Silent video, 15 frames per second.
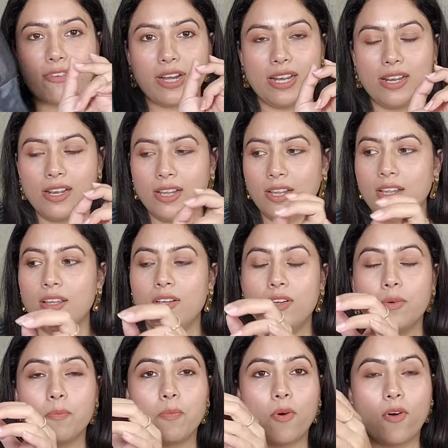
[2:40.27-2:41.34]
फ्रिल
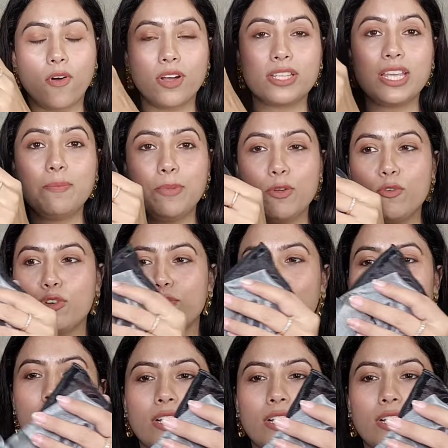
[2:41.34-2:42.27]
बहुत ही ब्यूटीफुल